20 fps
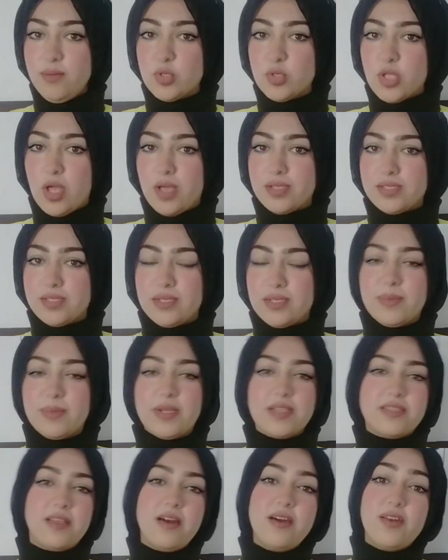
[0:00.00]
متعصب لا
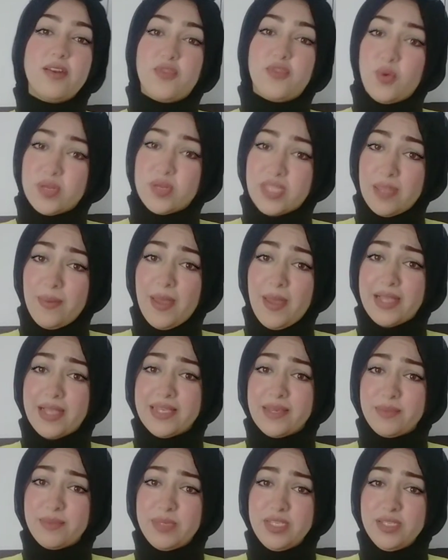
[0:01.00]
تعرف هو تبع
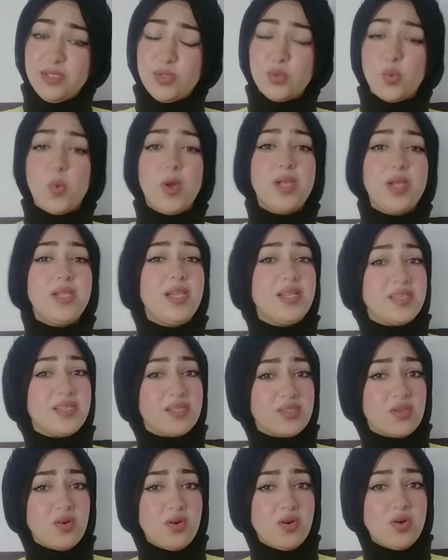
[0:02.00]
اليمين ولا
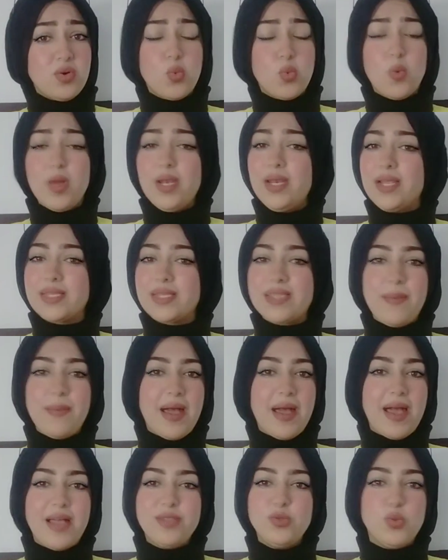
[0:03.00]
اليسار ولا
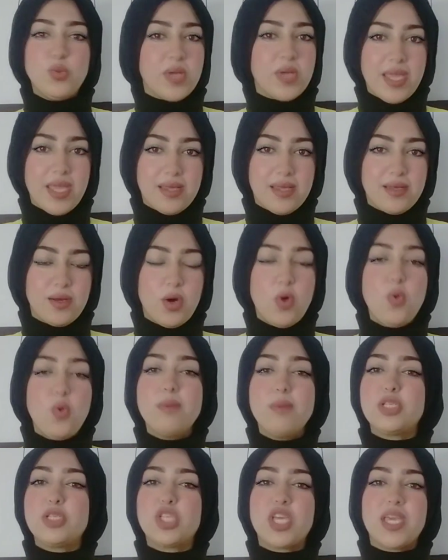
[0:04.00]
تبع انه جهه هو
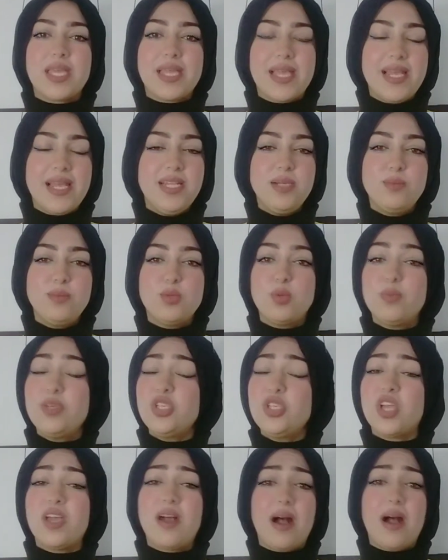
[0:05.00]
مش هيتكلم
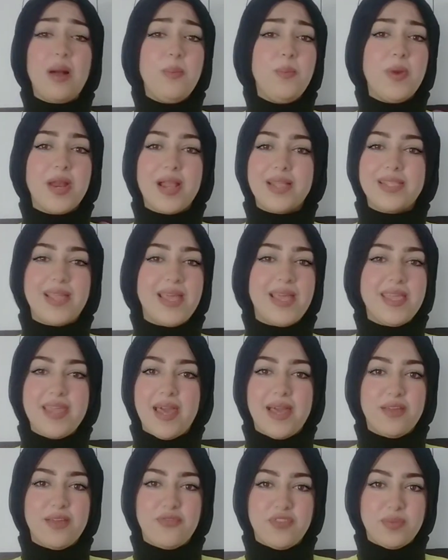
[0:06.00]
ومش هيعبر عن اي
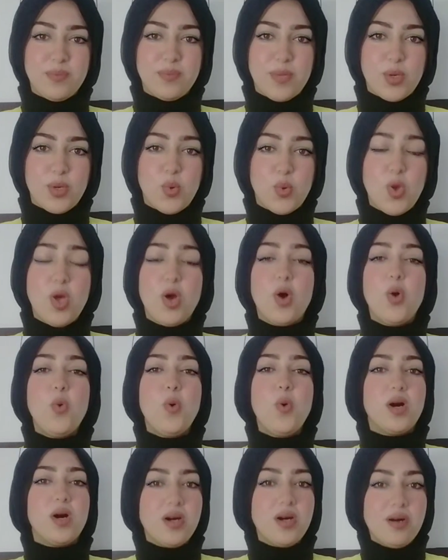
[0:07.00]
حاجه في دماغه هو
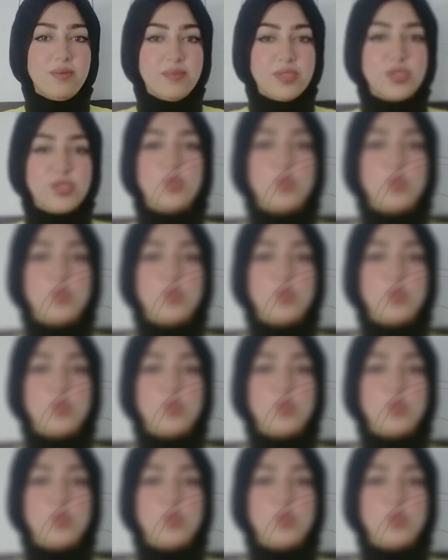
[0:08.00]
غامض